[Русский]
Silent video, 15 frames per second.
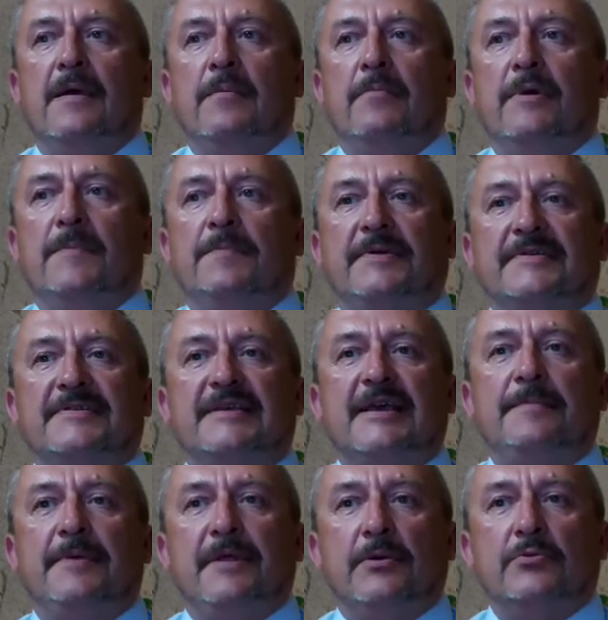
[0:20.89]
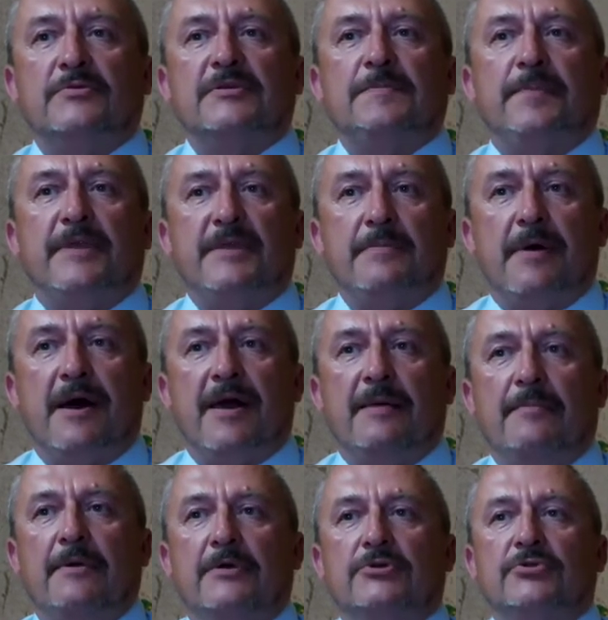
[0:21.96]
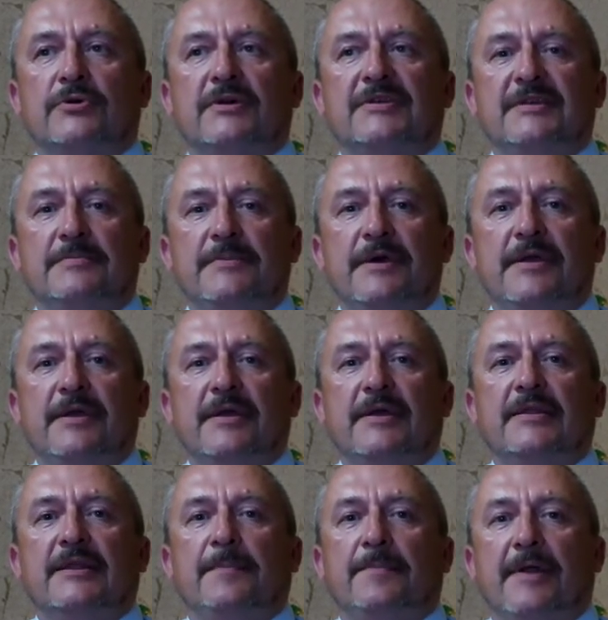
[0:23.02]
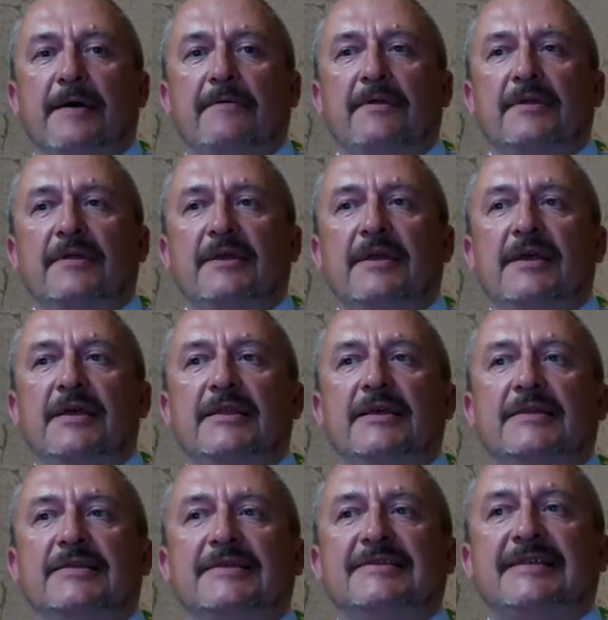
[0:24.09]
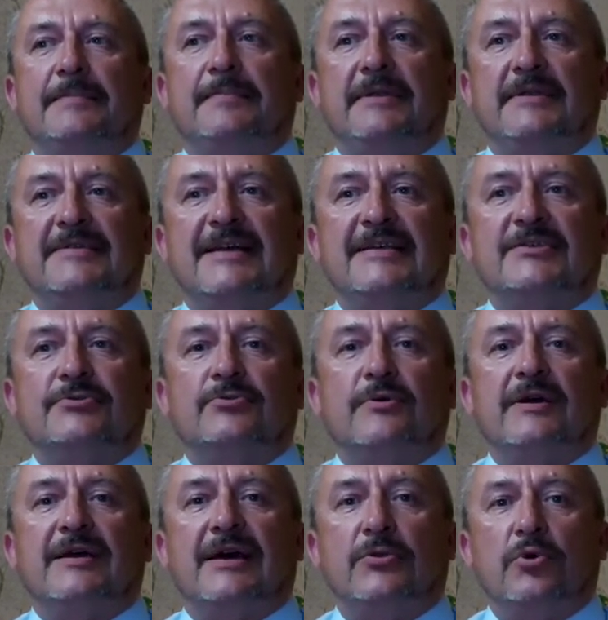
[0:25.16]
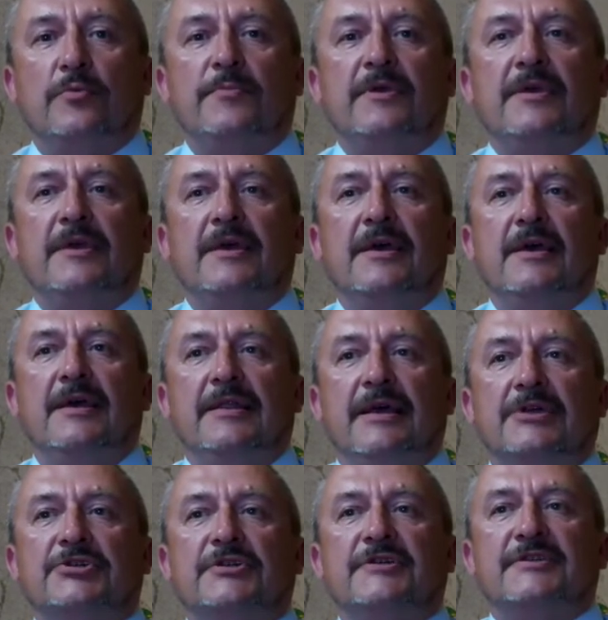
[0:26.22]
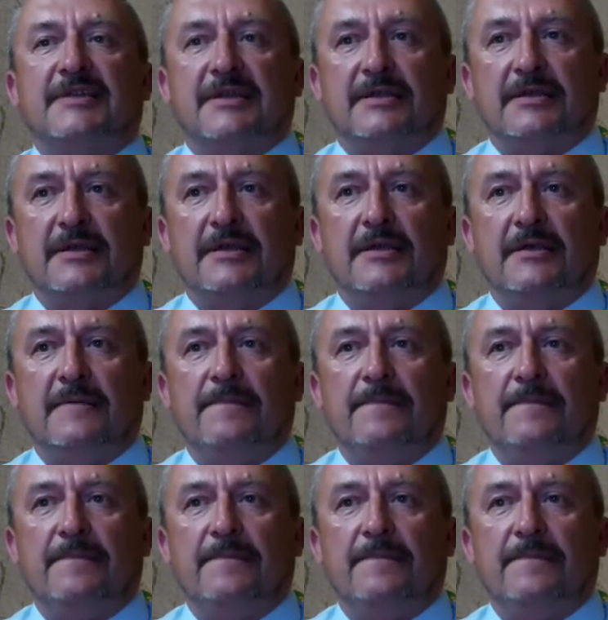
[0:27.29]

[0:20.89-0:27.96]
Мы, простые белорусы, понимаем, что эти меры направлены на дестабилизацию экономики нашей страны,